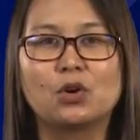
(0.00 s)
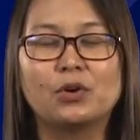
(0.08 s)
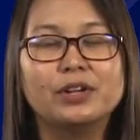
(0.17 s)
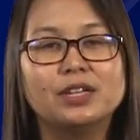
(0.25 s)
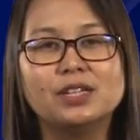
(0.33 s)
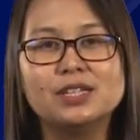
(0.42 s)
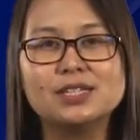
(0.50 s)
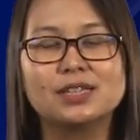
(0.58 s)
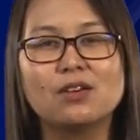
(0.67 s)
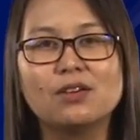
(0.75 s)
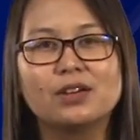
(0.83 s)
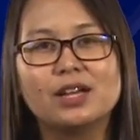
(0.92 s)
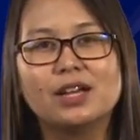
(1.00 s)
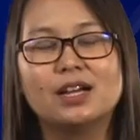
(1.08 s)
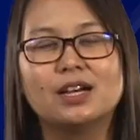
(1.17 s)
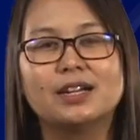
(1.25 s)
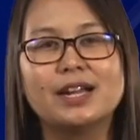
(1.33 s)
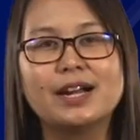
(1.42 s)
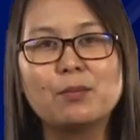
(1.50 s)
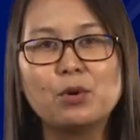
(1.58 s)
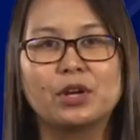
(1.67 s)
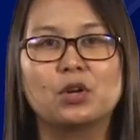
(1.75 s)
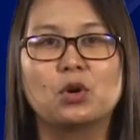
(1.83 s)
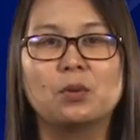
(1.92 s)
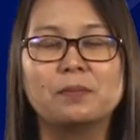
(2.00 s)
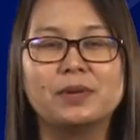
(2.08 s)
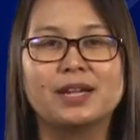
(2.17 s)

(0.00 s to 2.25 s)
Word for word: คนที่จะต้องอได้รับผลกระทบ